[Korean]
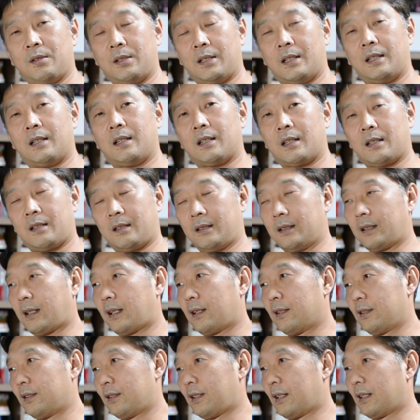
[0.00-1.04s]
예, 크게
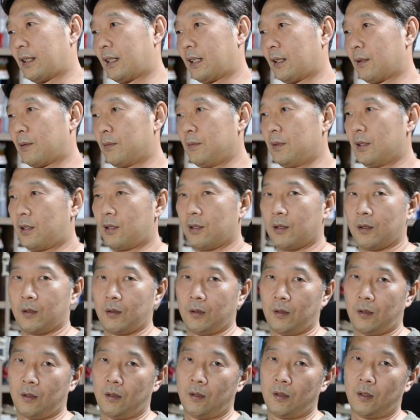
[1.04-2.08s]
형제 난이 한번
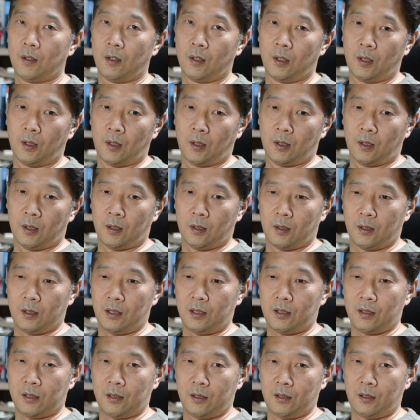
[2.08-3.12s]
있었고 어,
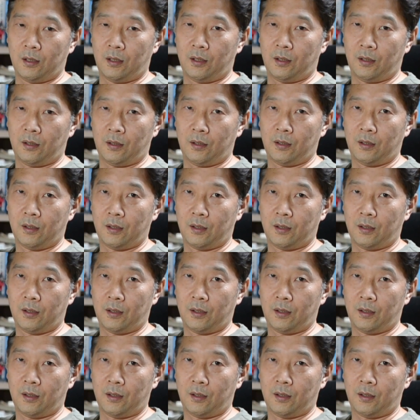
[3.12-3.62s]
이전